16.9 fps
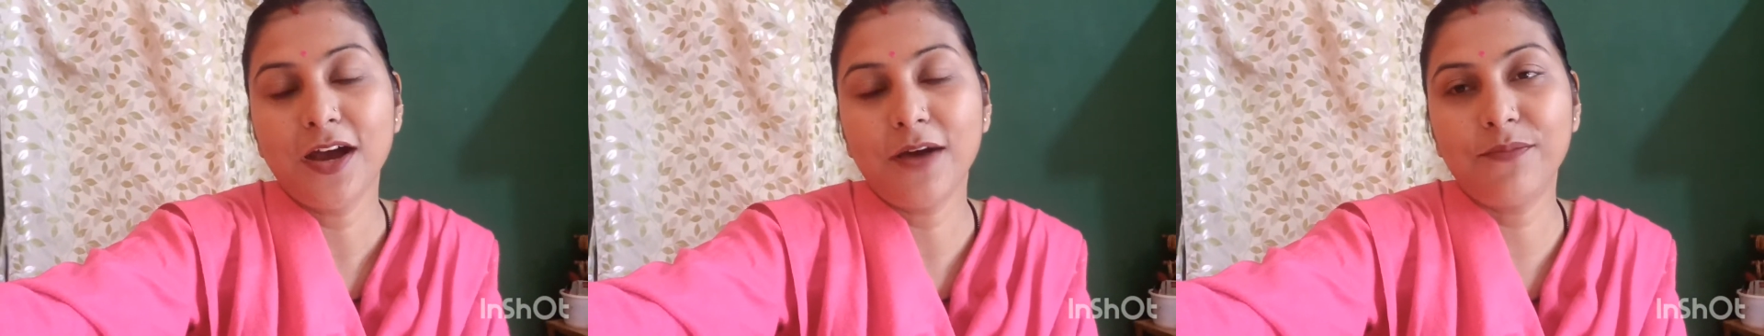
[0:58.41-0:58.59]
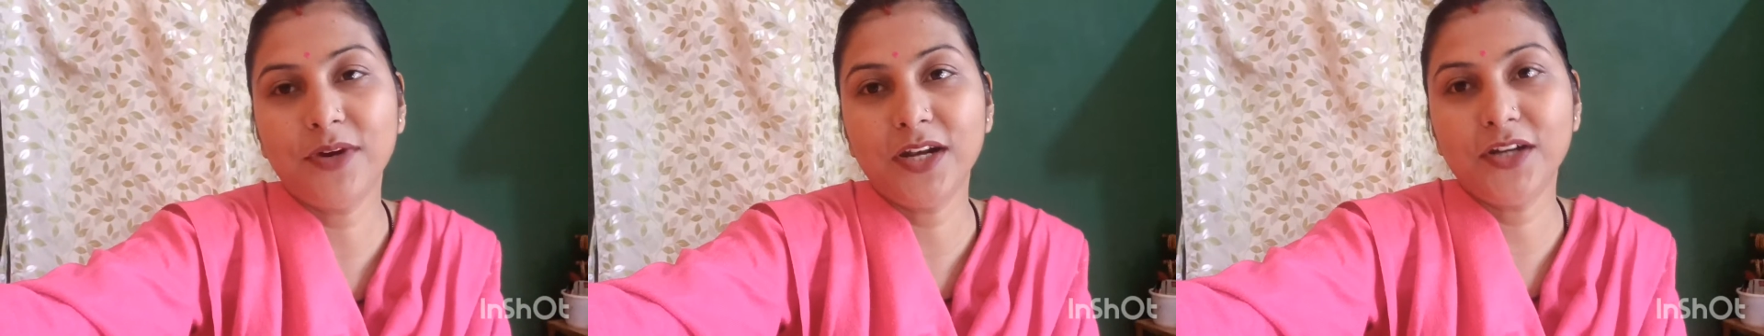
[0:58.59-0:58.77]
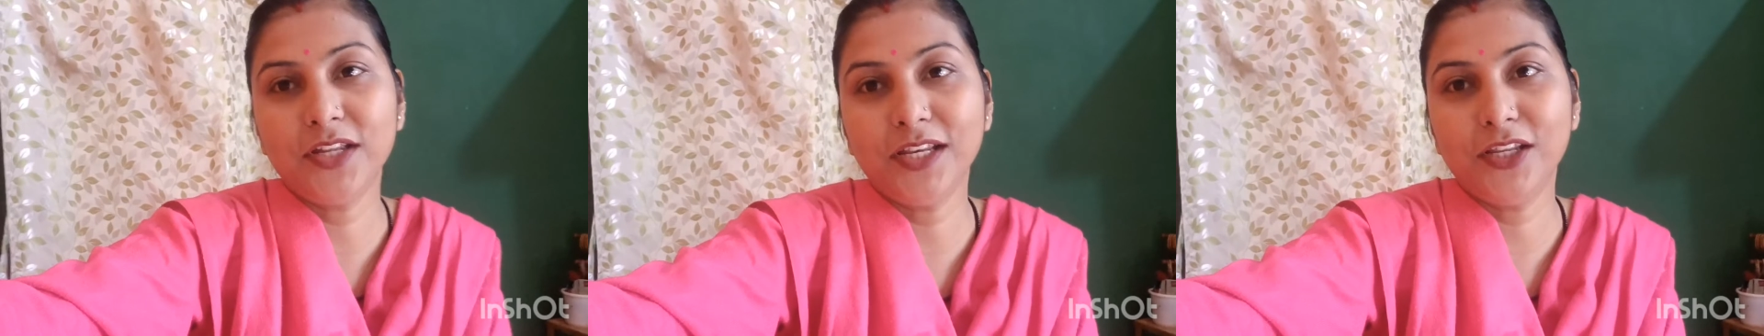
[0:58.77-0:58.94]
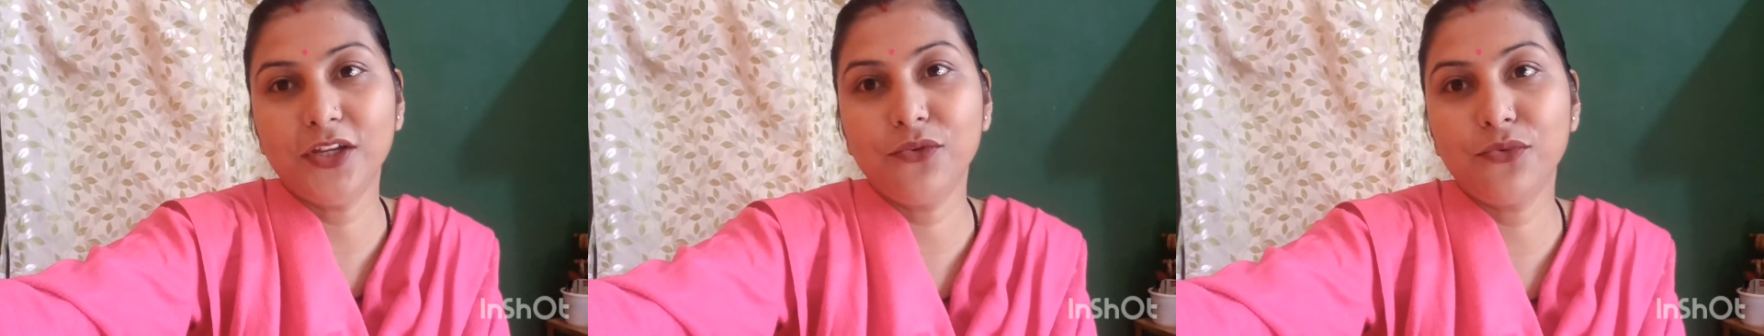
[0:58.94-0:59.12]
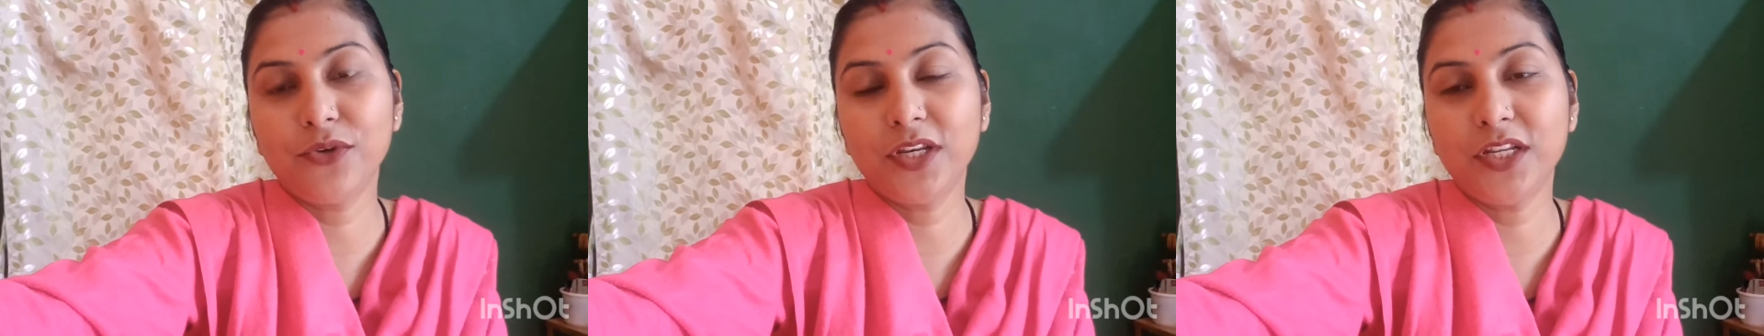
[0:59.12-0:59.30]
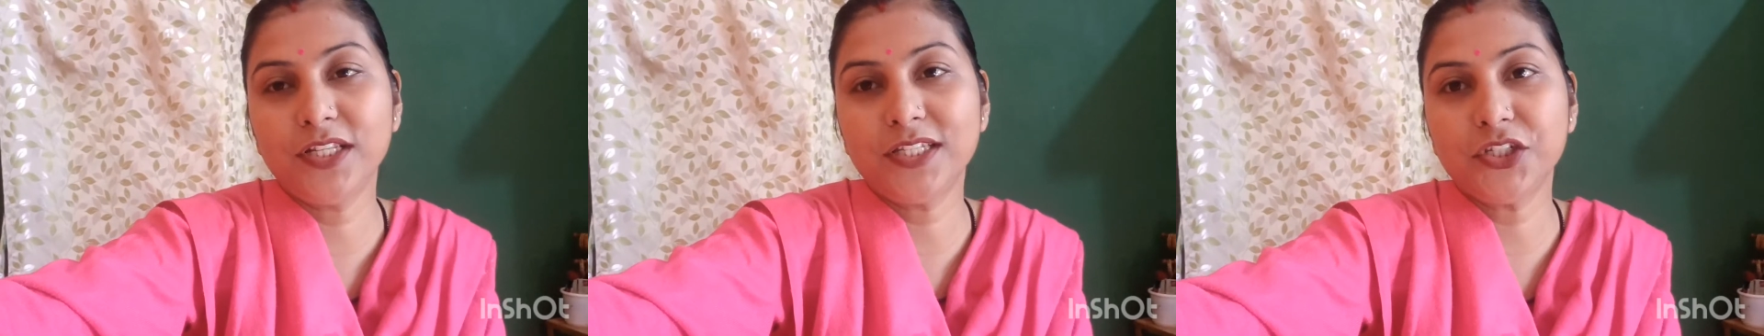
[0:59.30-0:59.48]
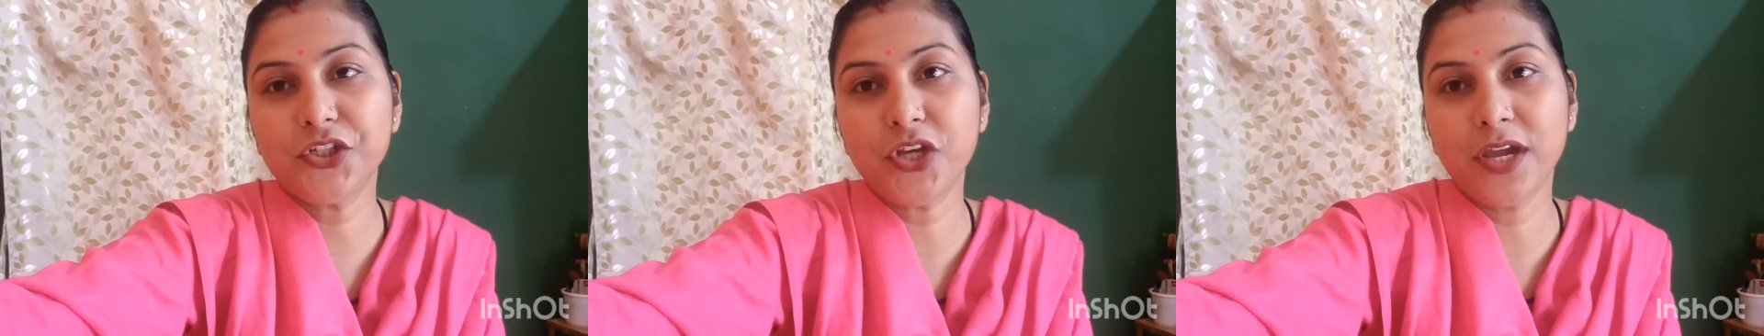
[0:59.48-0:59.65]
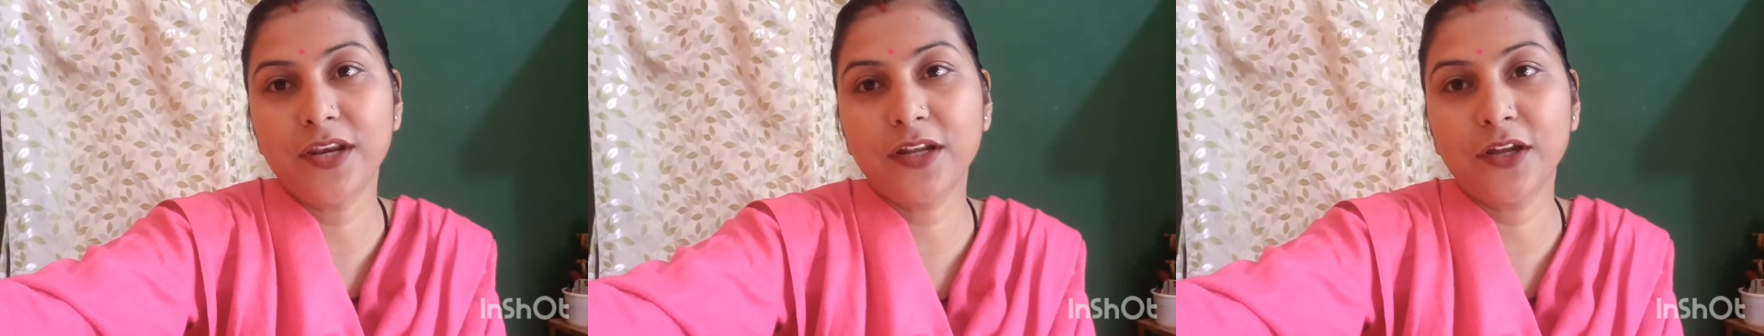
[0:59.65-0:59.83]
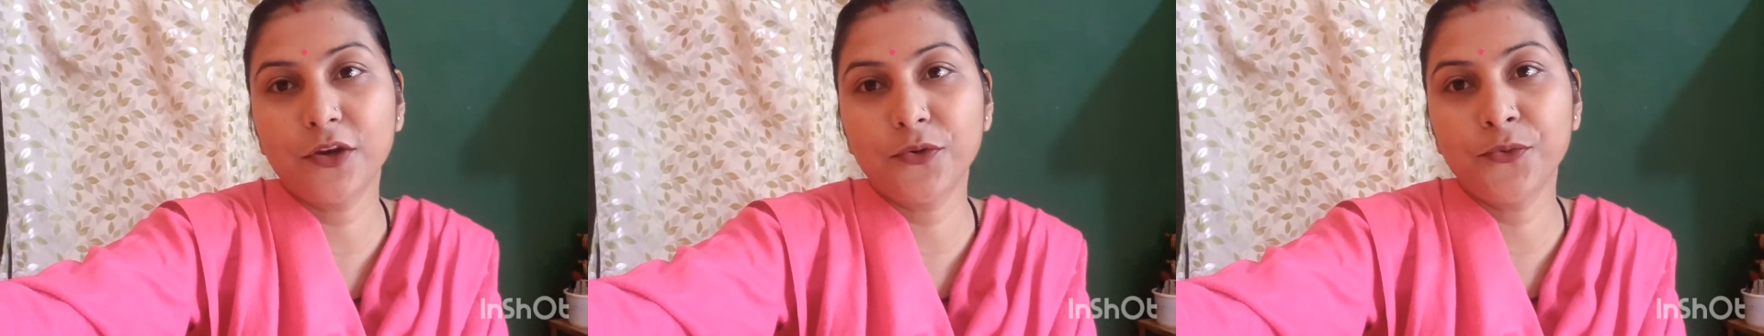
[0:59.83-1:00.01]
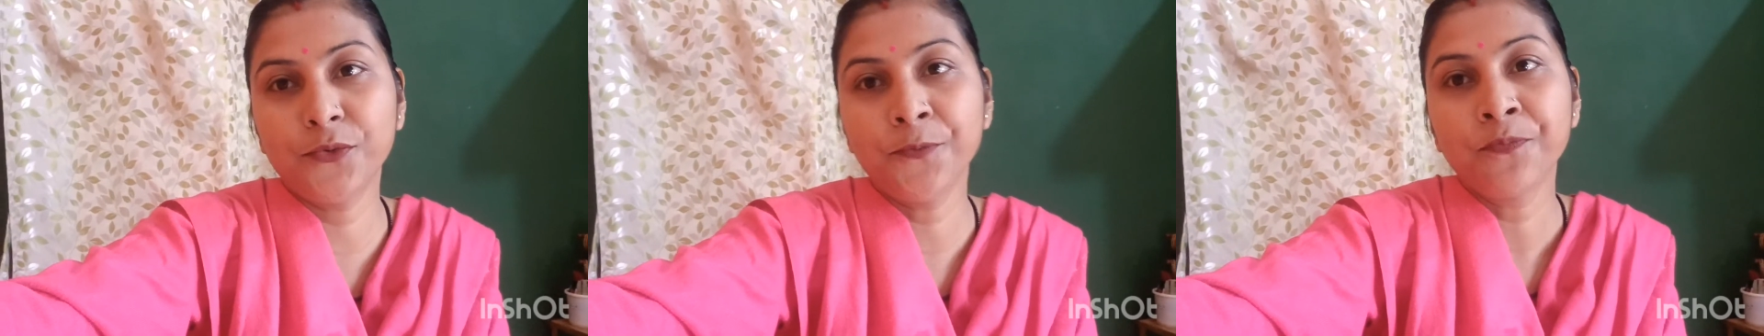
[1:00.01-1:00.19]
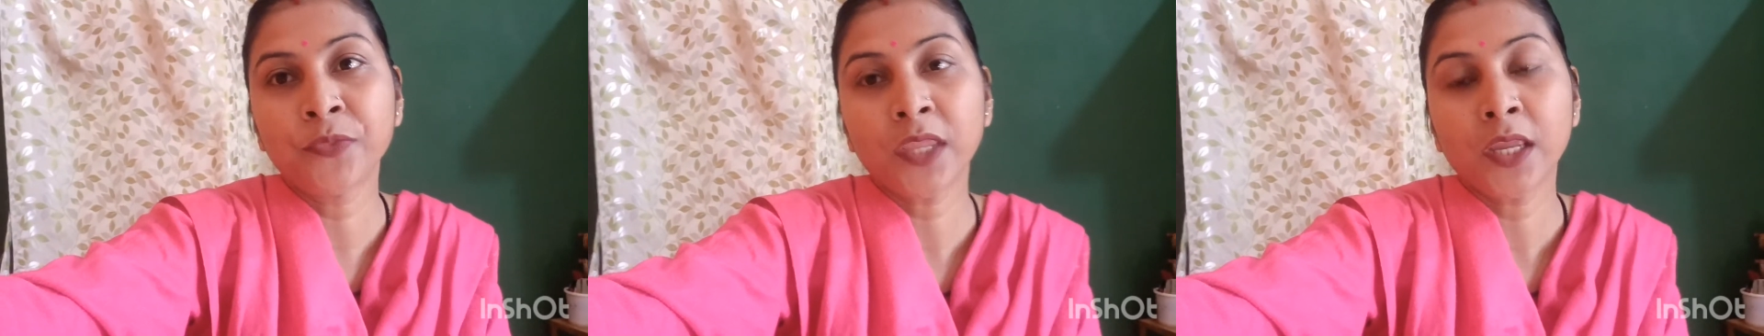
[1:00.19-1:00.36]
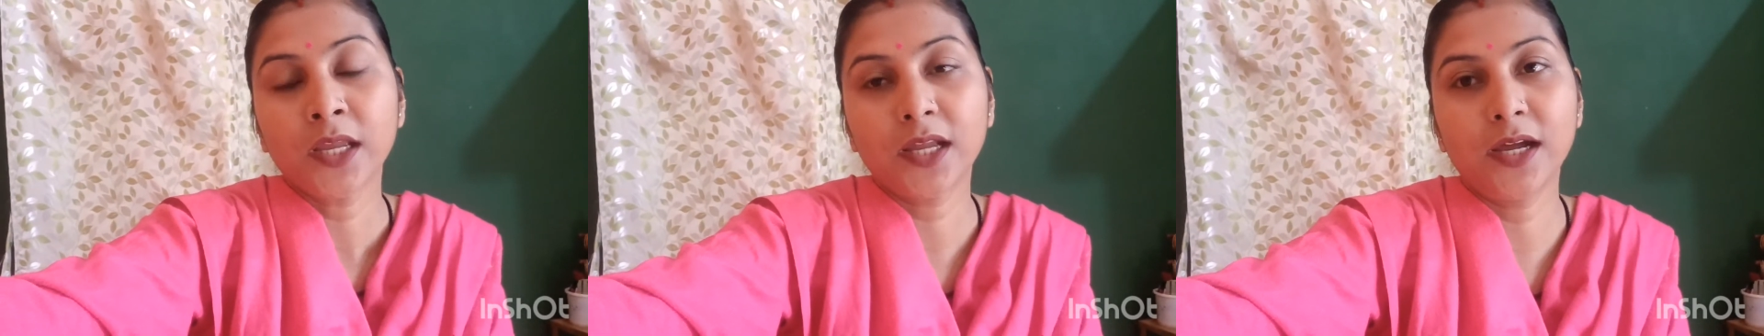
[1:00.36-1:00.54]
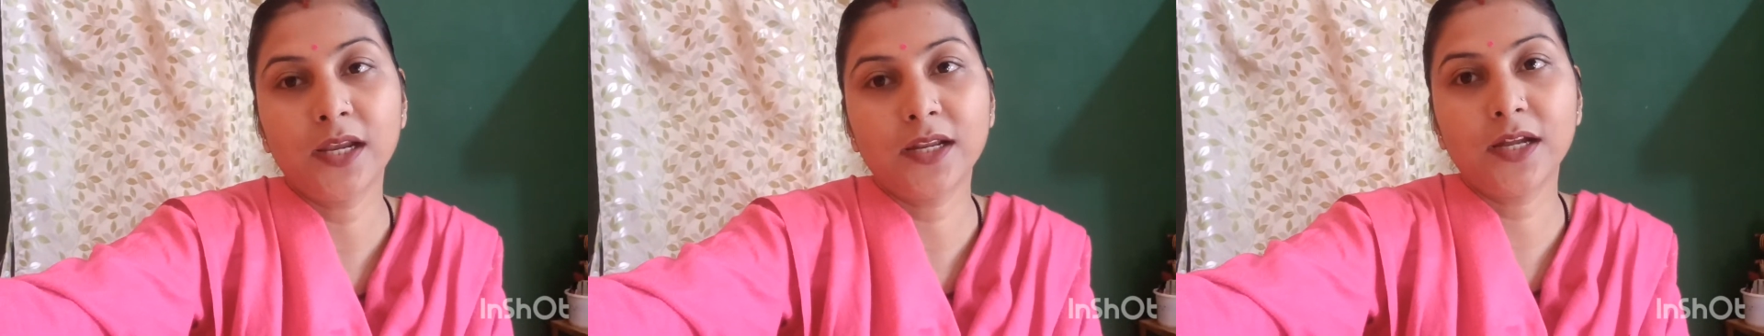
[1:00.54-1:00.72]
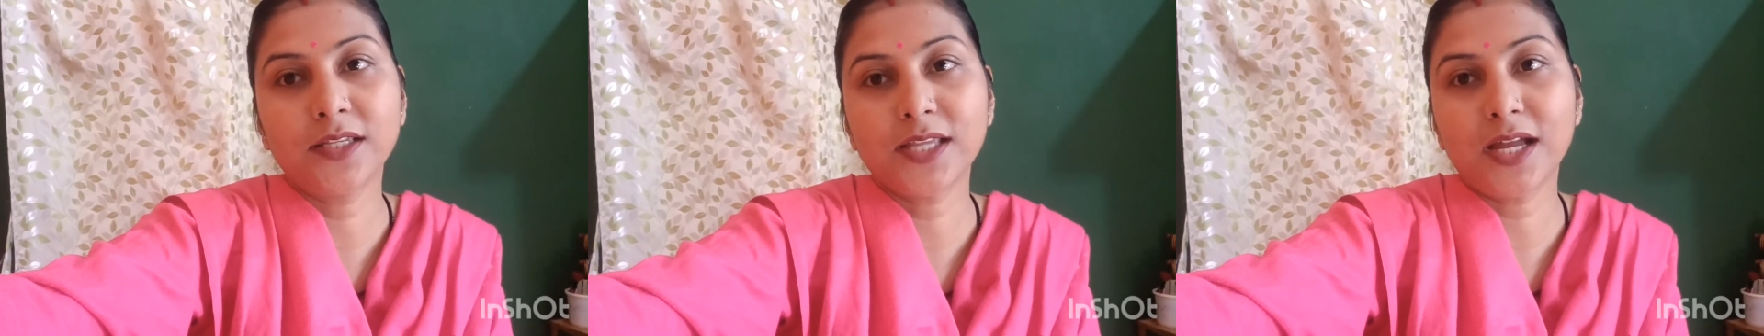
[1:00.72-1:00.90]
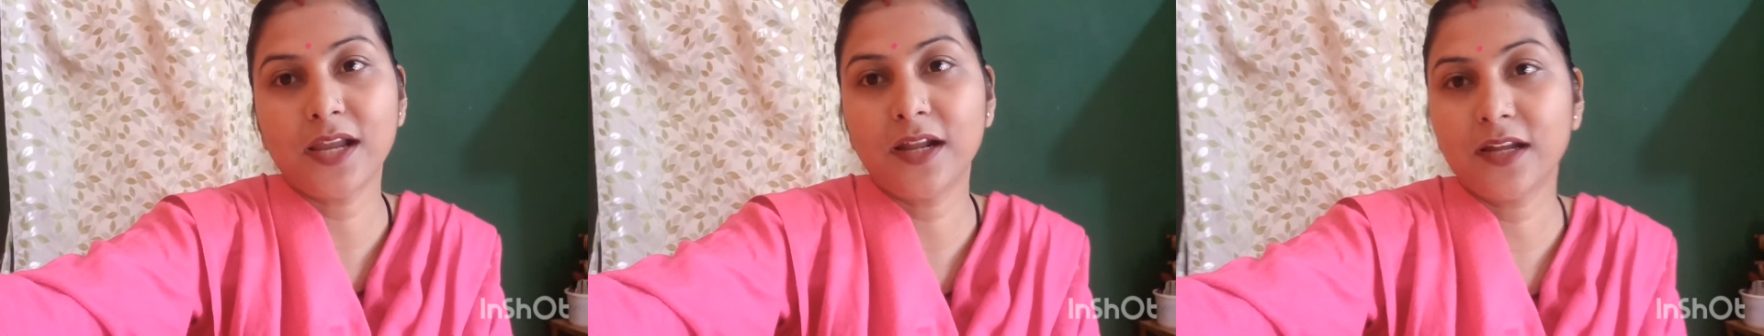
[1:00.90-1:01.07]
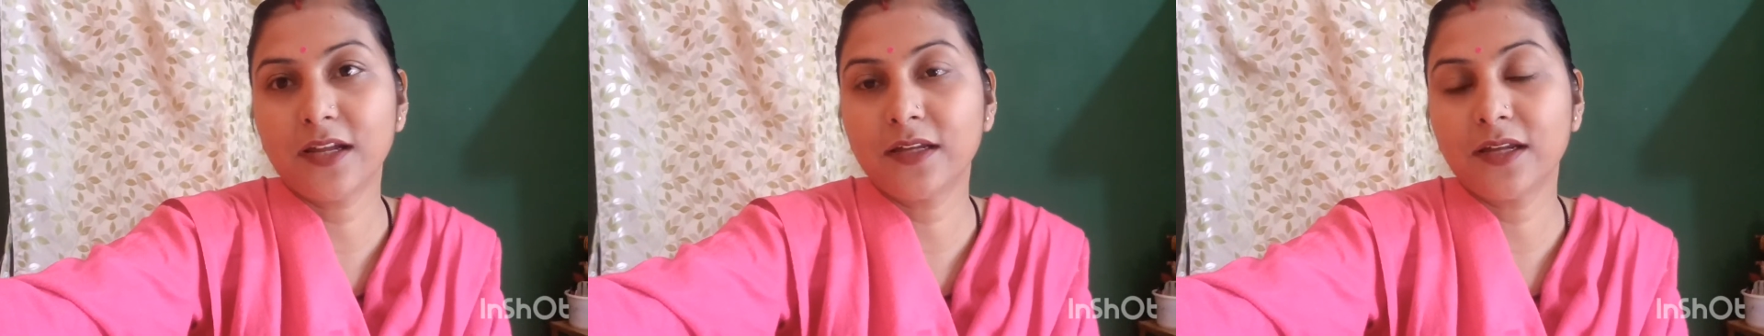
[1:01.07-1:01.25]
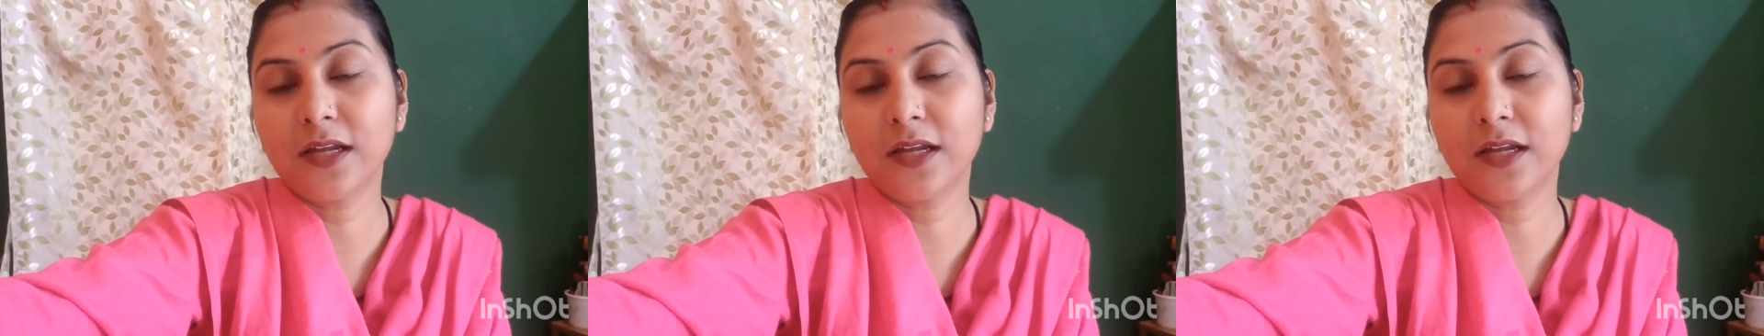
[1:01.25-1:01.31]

अपना डेली रूटीन शेयर करूँ घर का सारा